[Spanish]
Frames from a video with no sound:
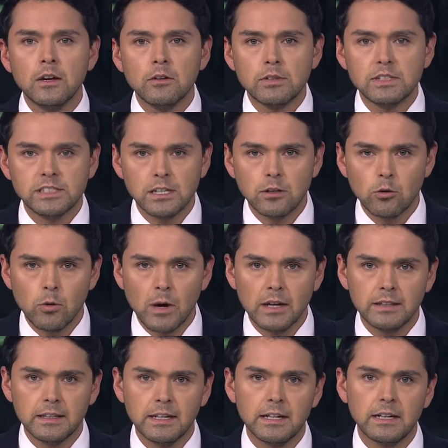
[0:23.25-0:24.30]
Francisco
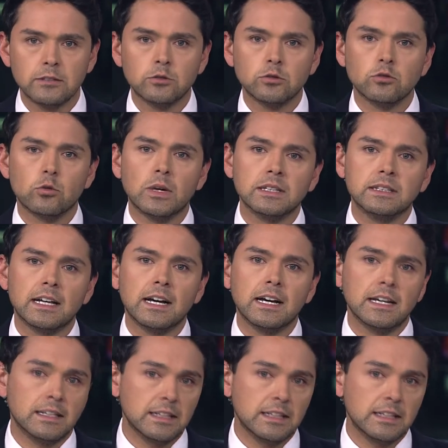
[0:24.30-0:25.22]
Guaita nos cuenta